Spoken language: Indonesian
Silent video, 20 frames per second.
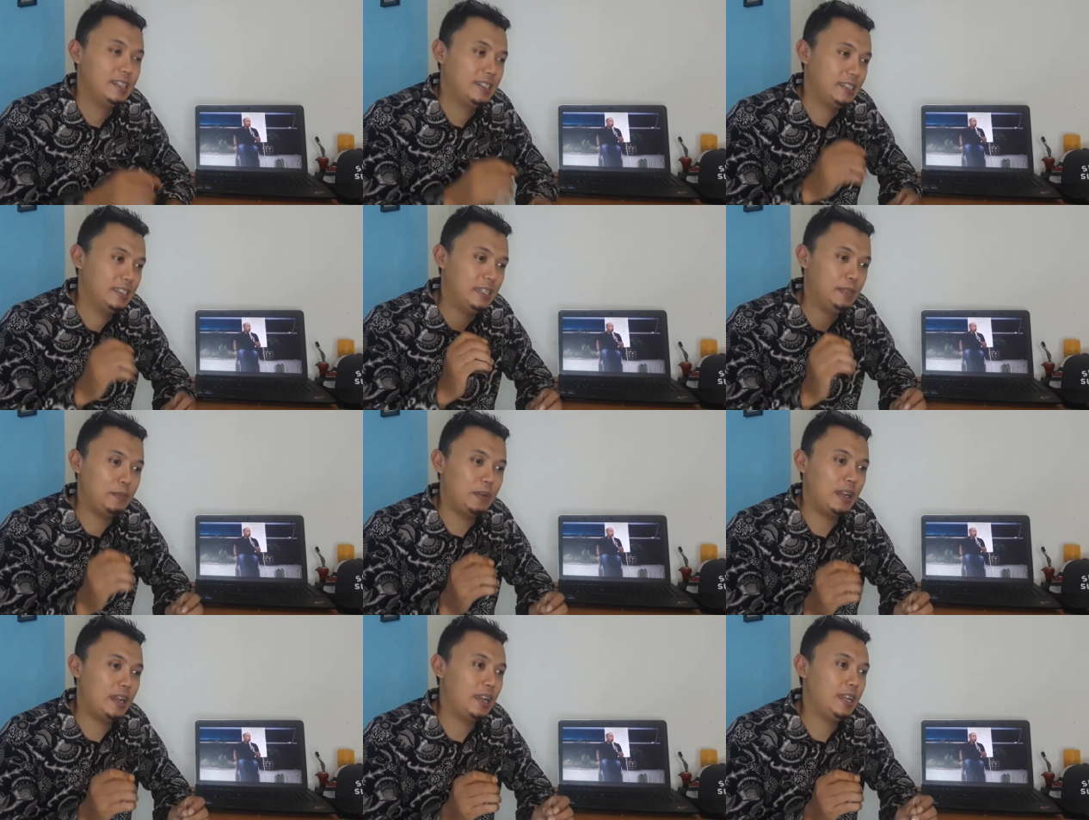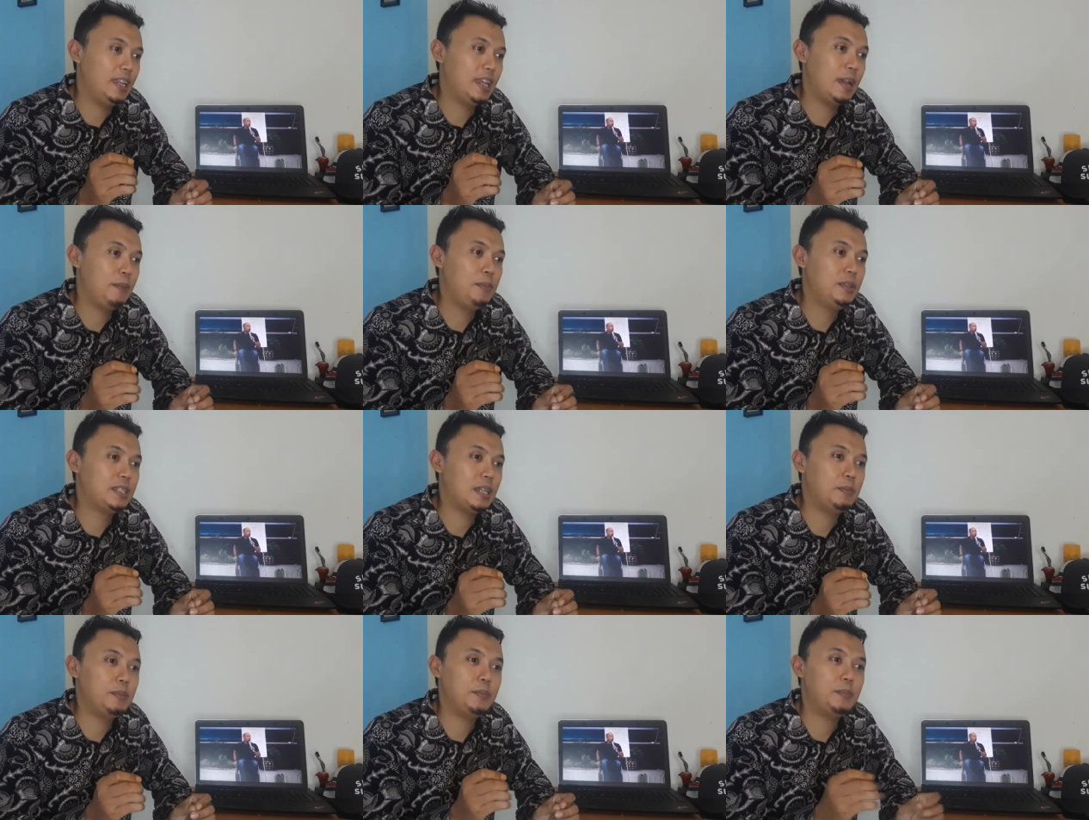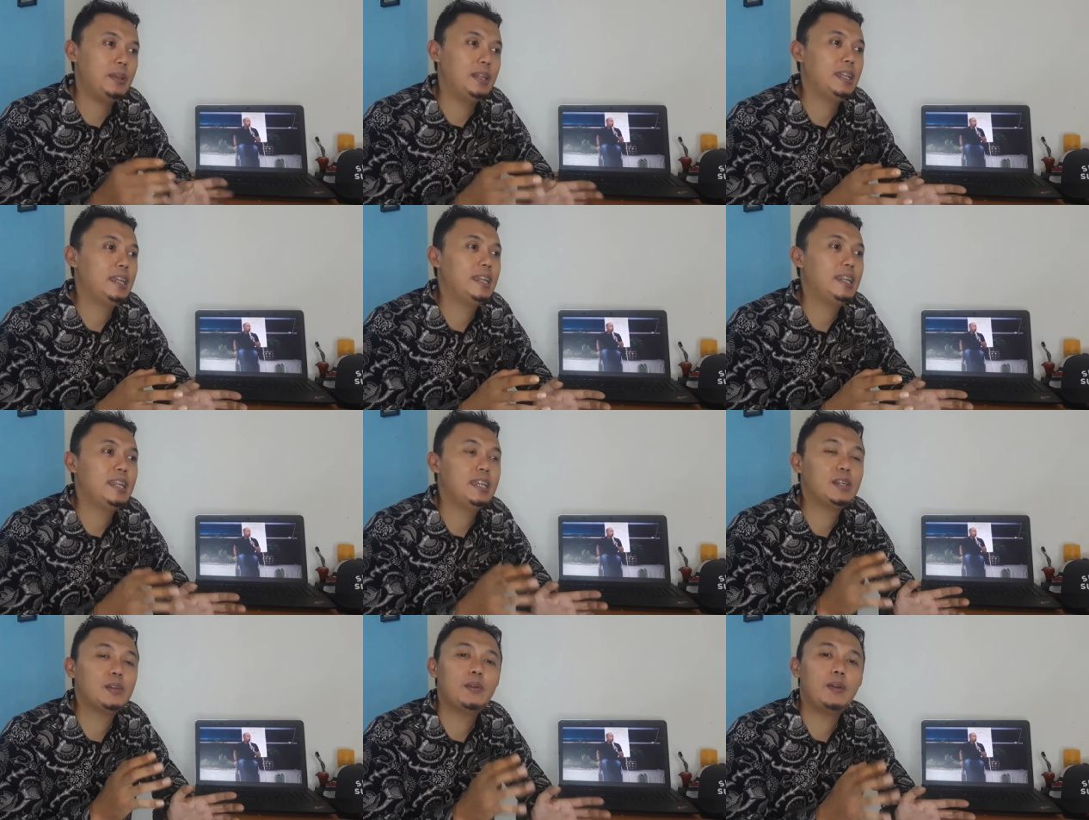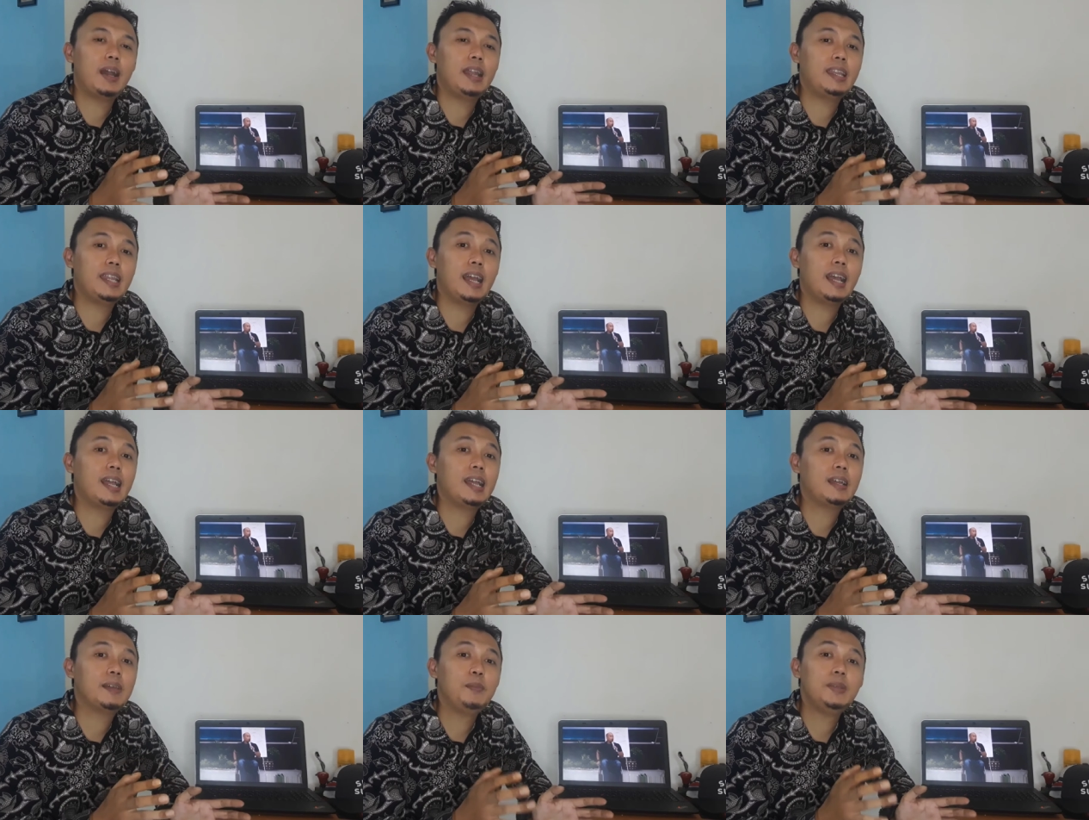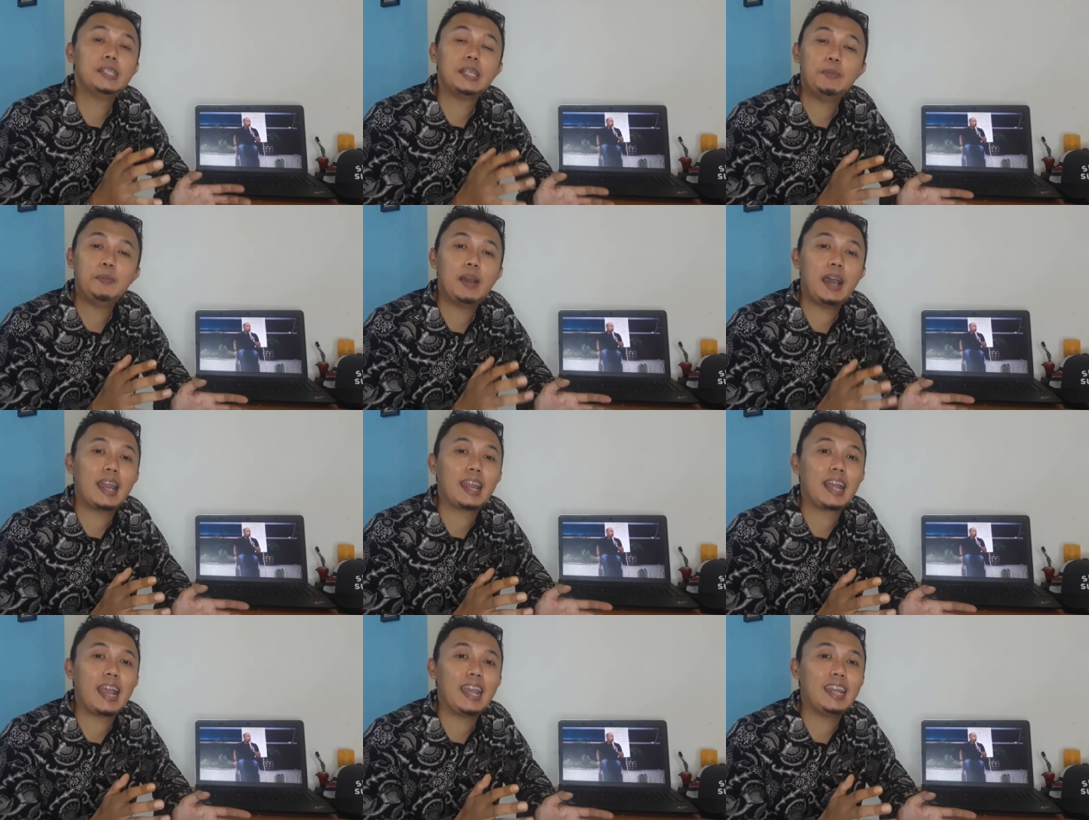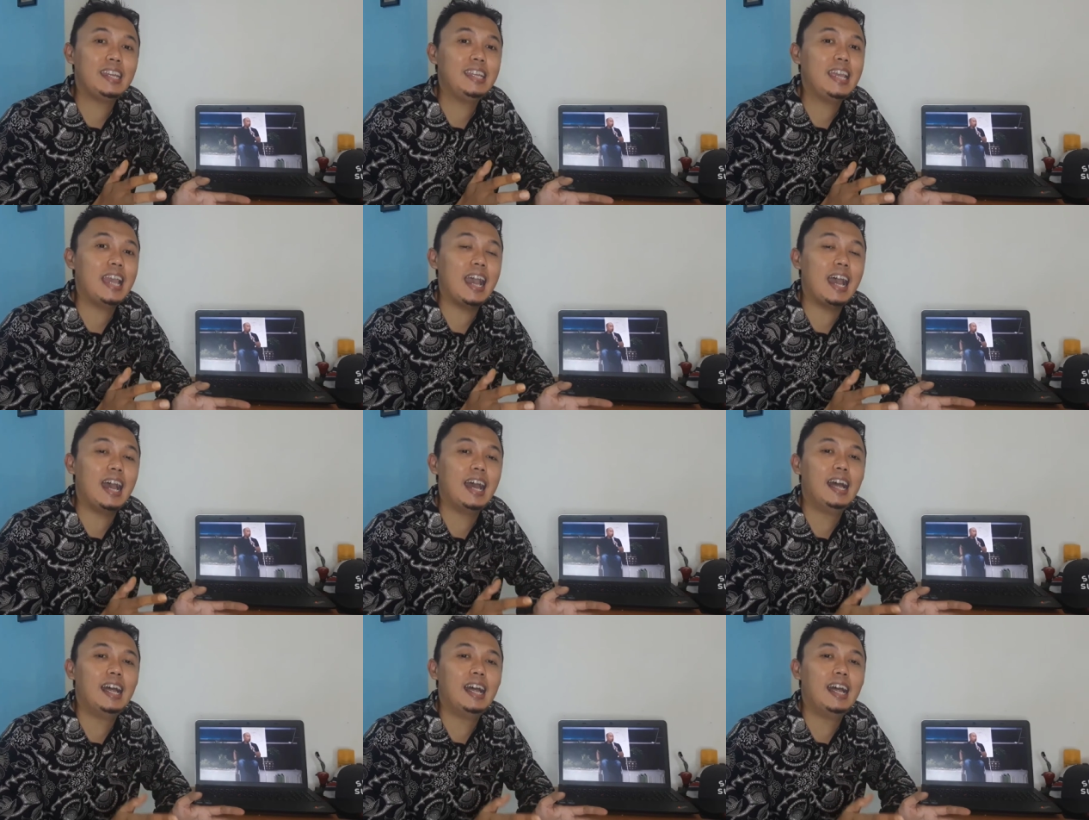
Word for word: Di mana dia bisa memilih lingkungan yang bisa menghargai dia